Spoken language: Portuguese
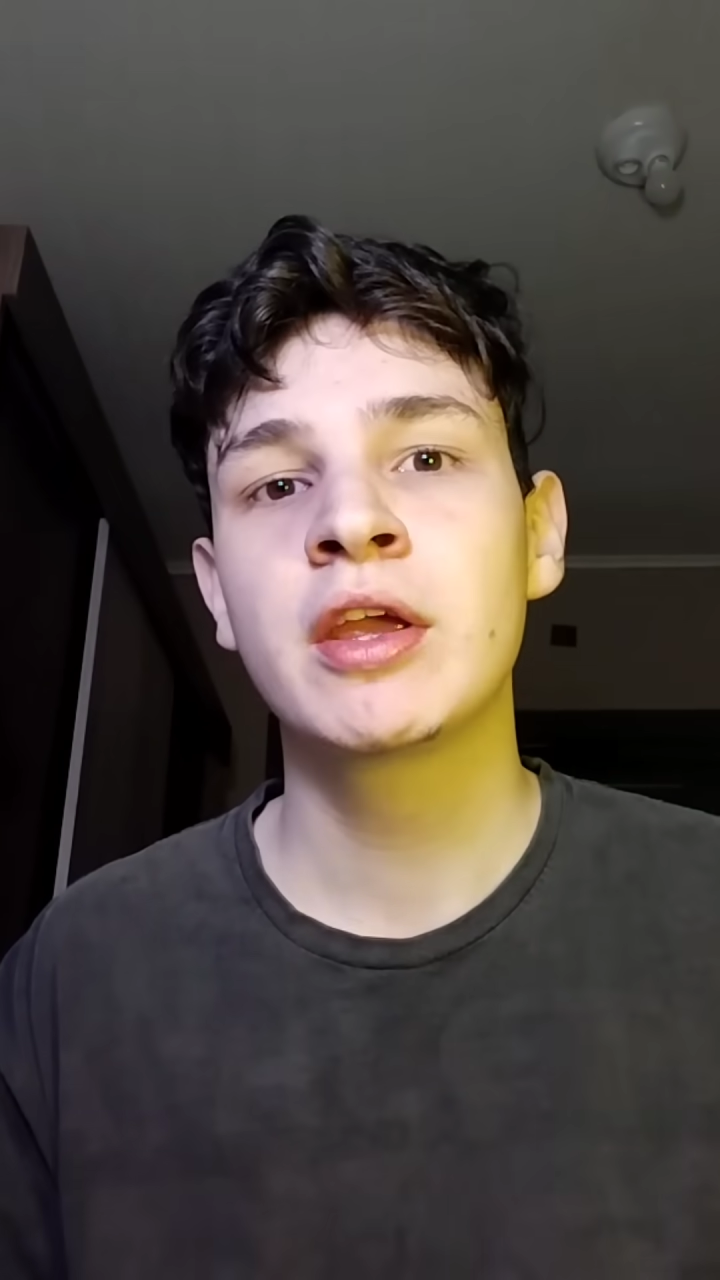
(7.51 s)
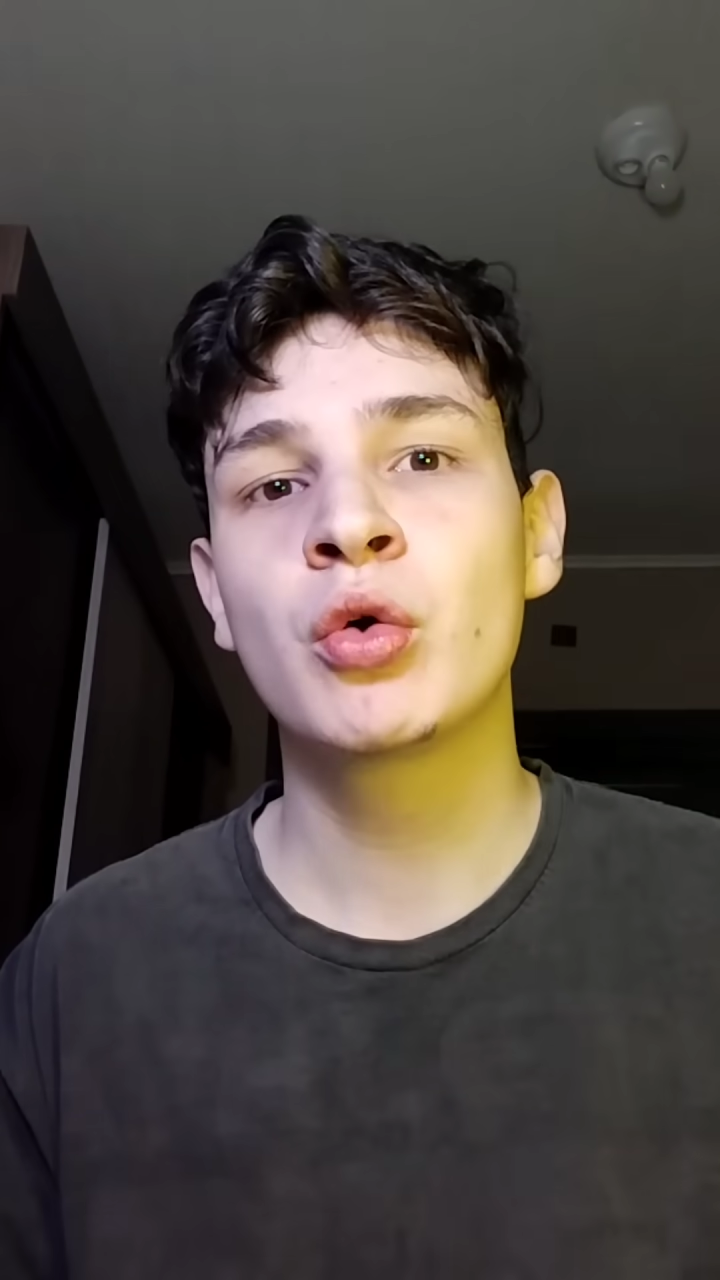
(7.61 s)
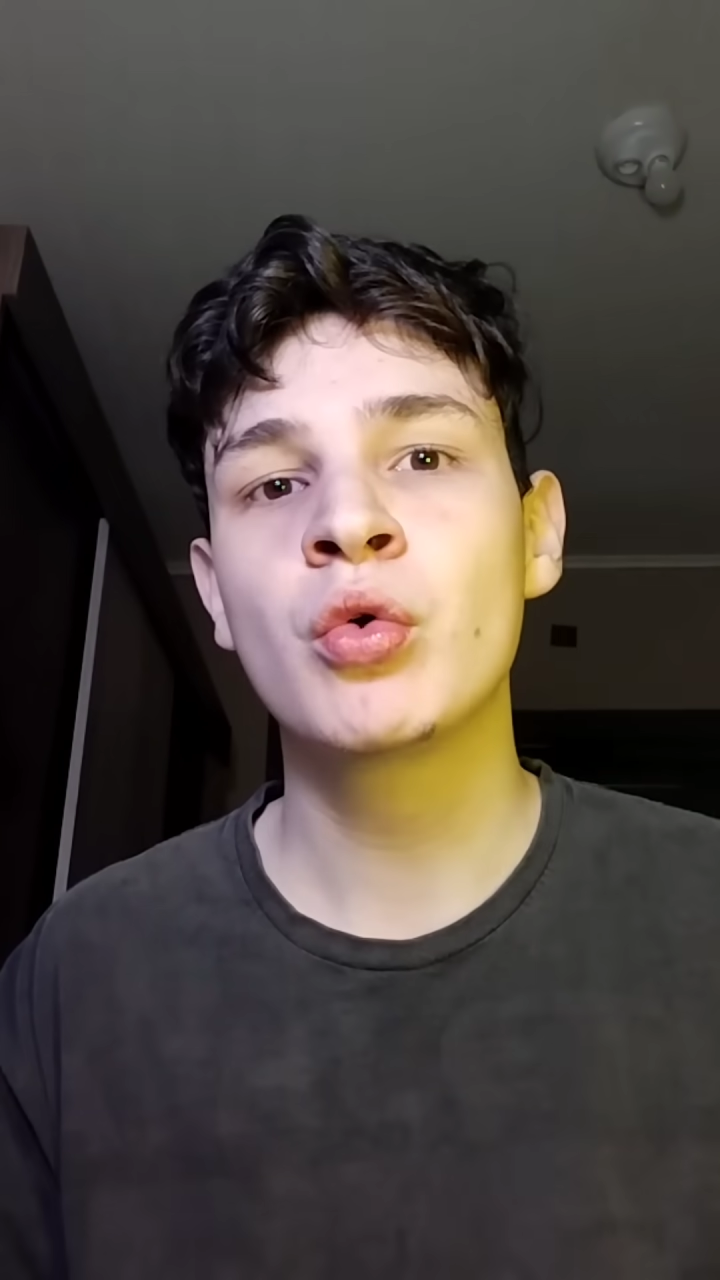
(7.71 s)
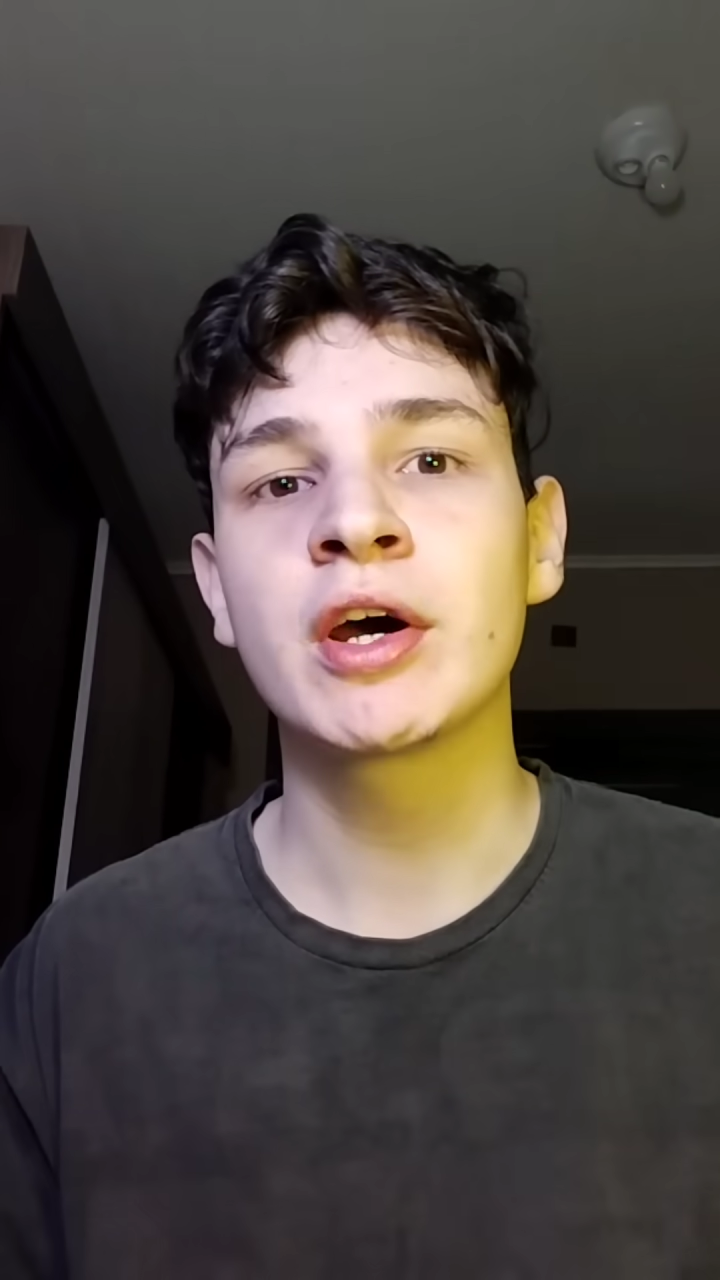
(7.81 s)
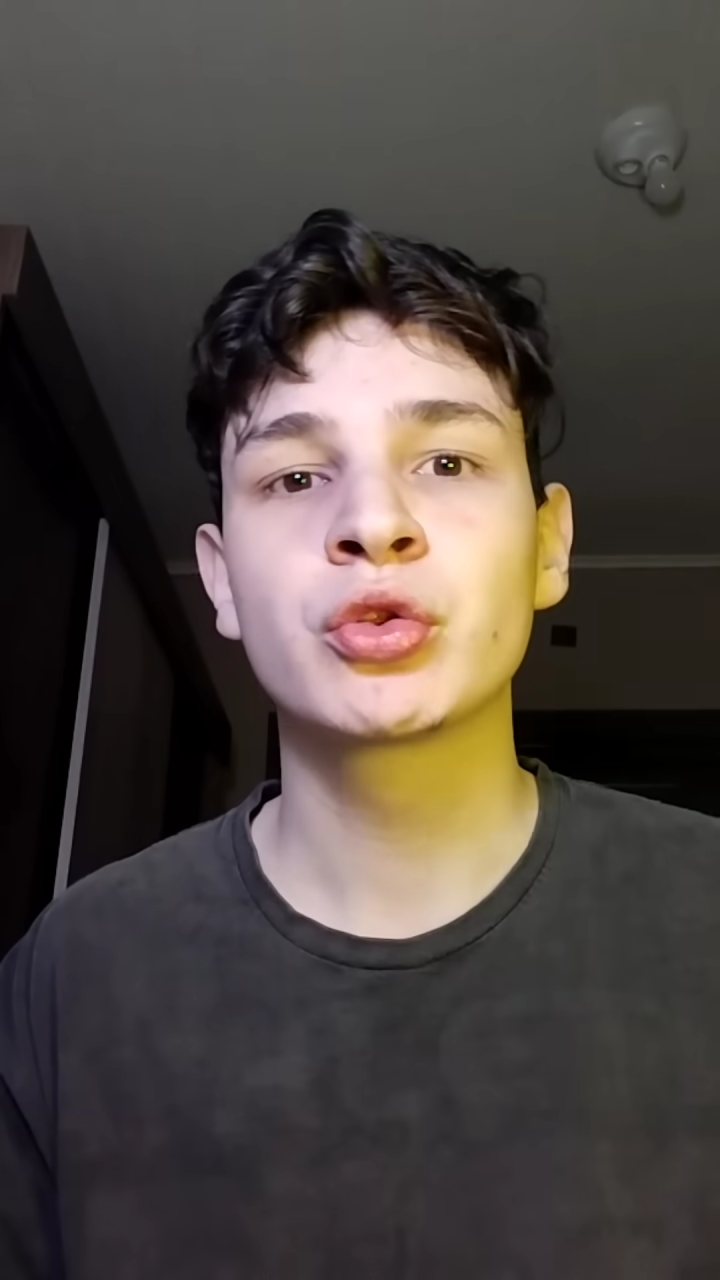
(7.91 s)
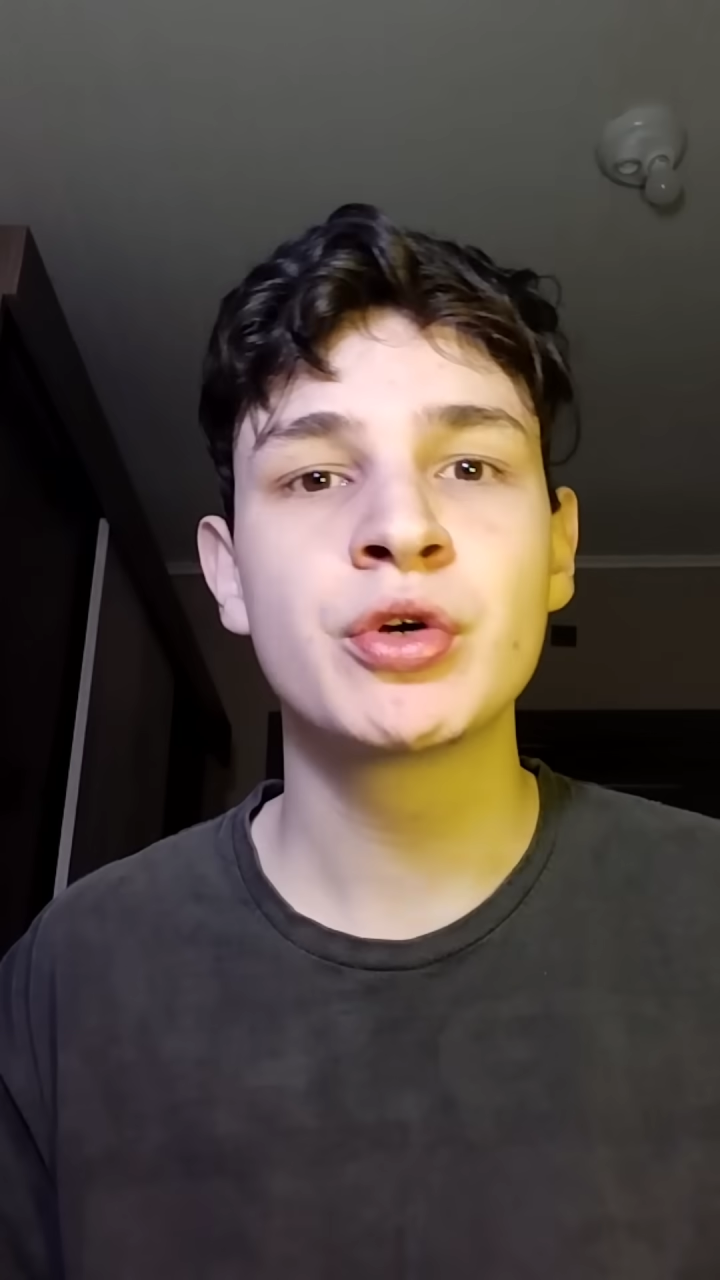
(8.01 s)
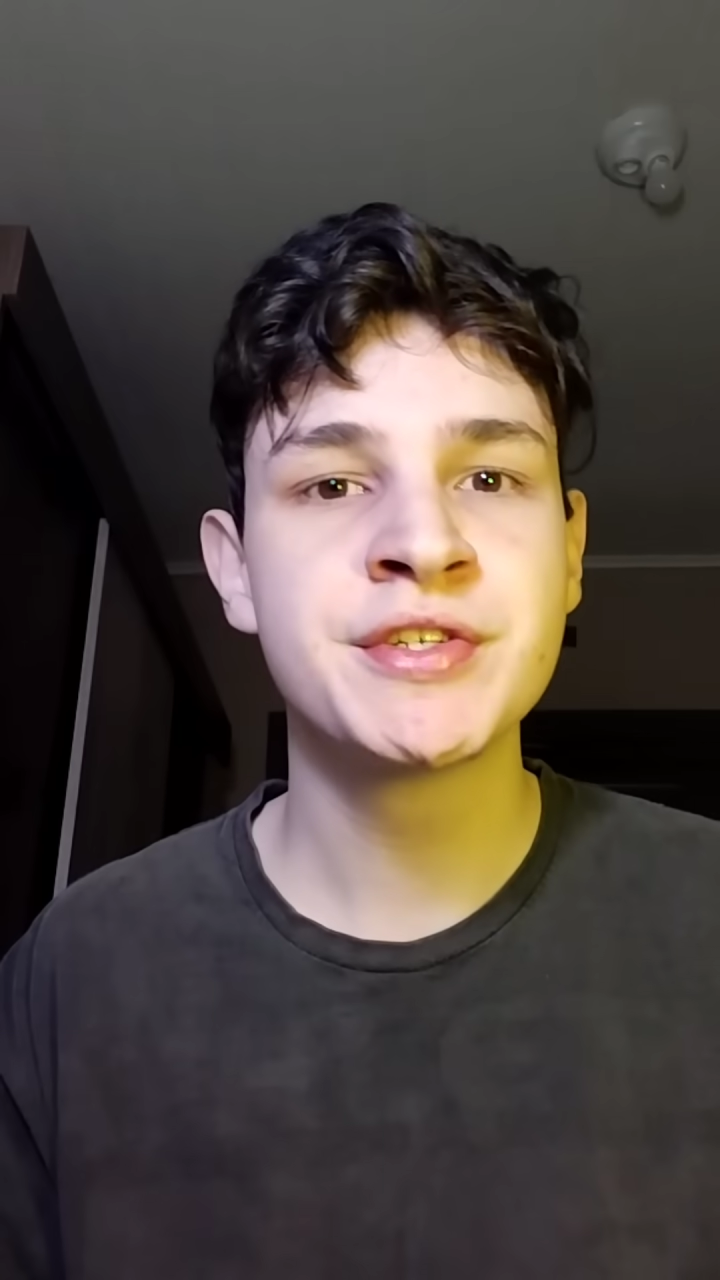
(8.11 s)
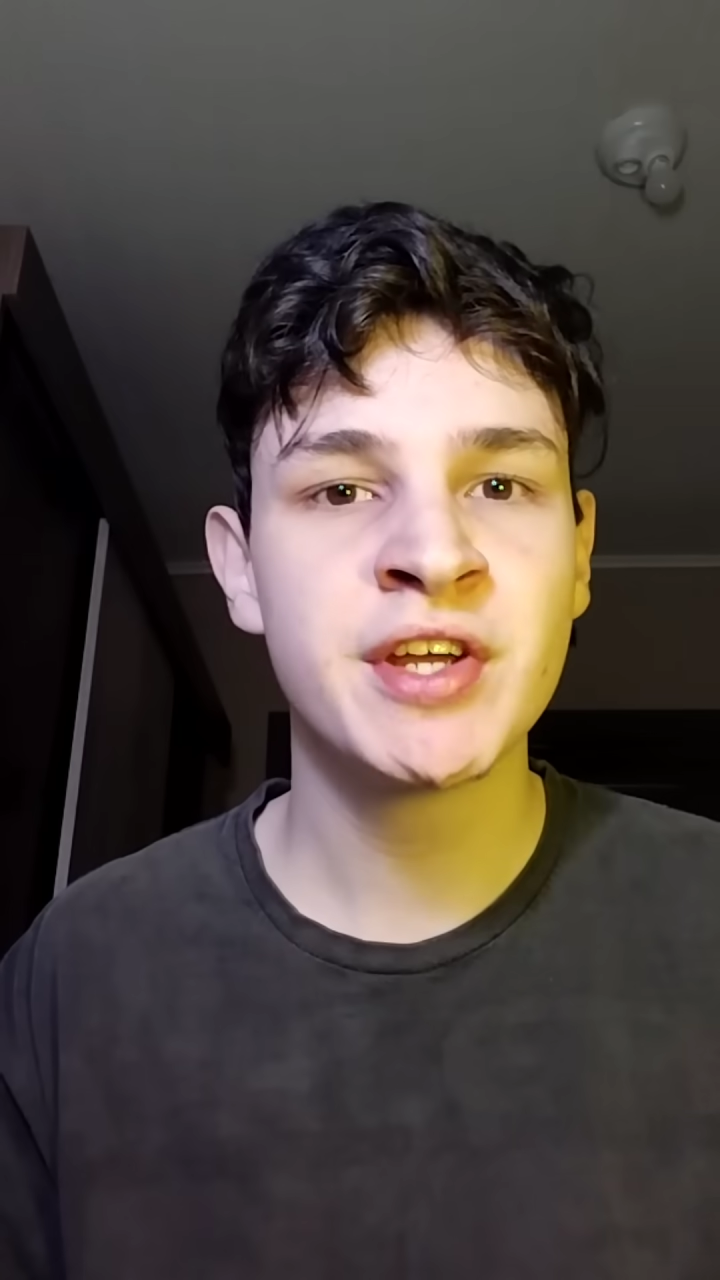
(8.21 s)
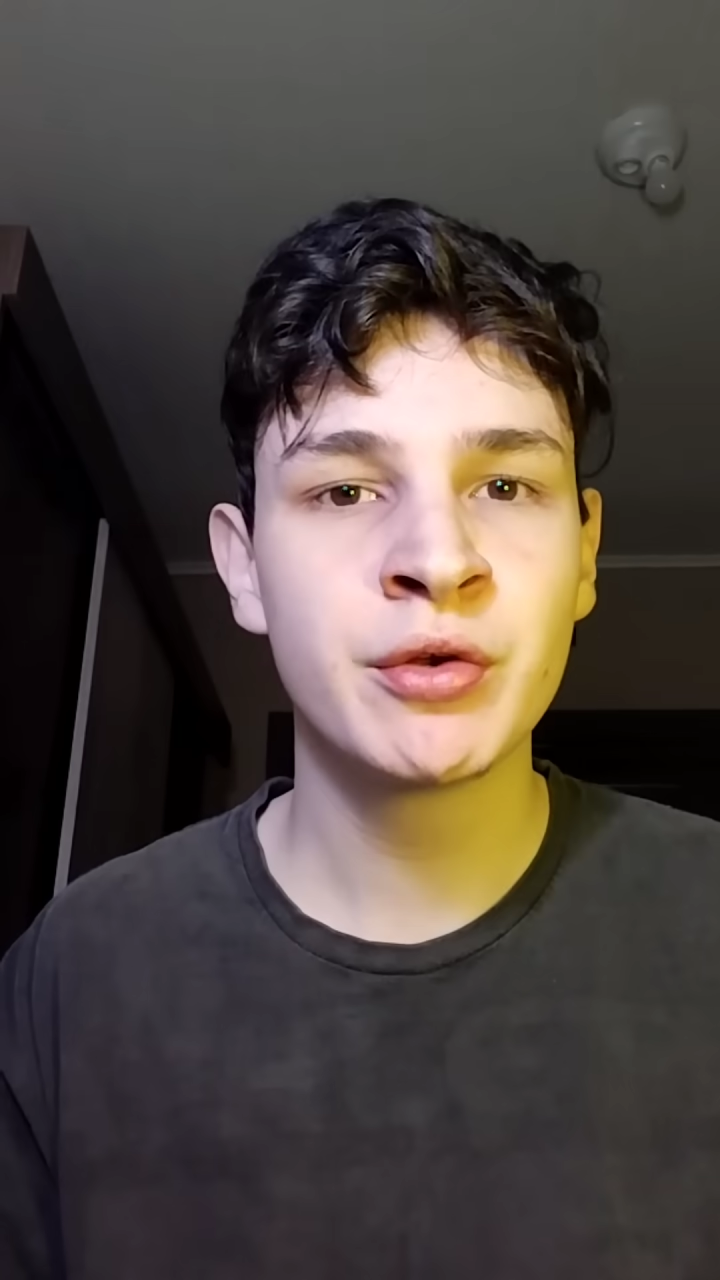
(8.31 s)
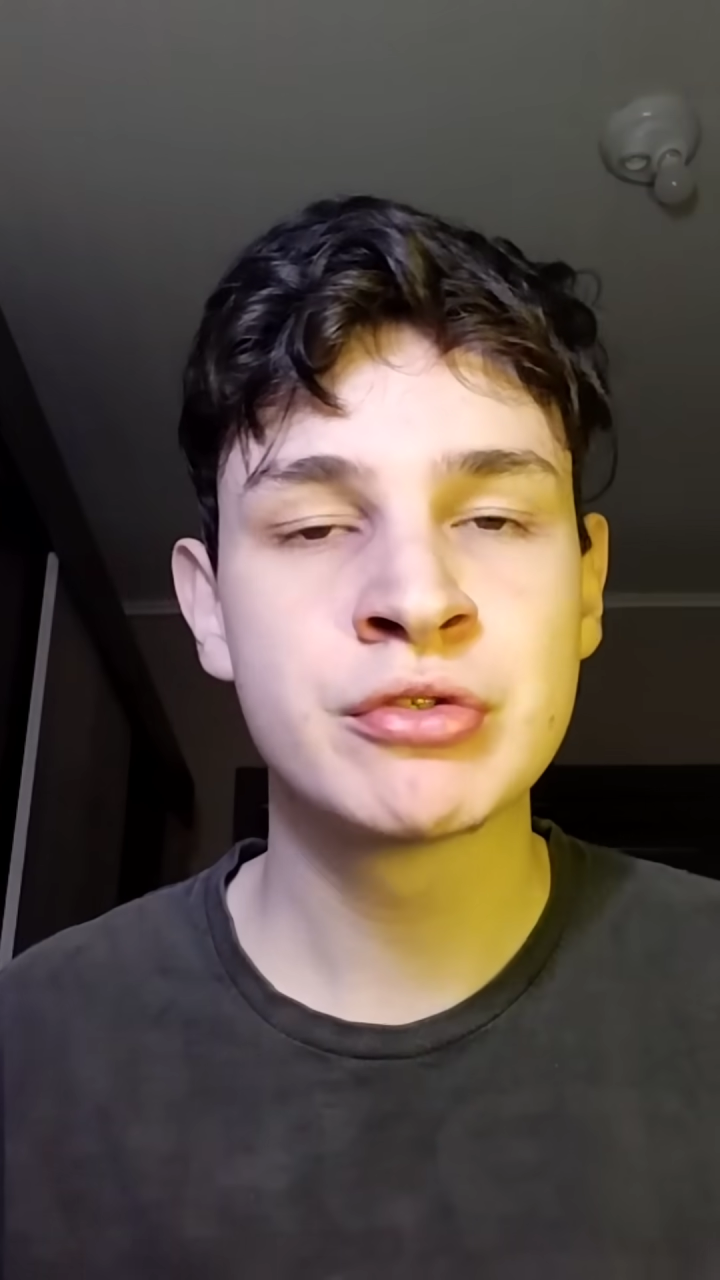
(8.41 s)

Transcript: que com 14